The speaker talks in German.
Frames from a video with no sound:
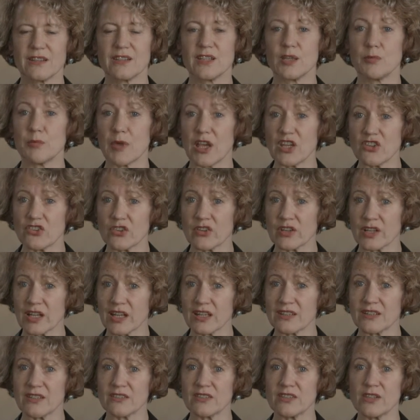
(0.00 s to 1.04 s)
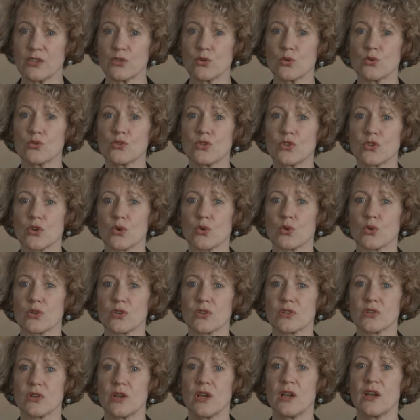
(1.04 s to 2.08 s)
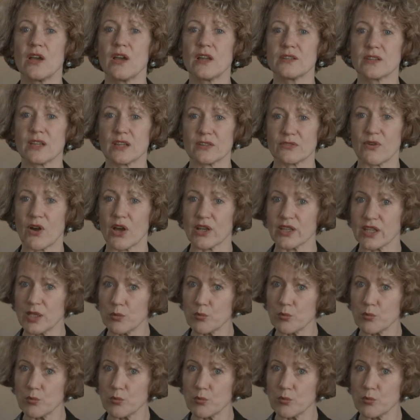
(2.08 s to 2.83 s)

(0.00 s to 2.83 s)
Die Menschenrechte sind unter Druck. Das war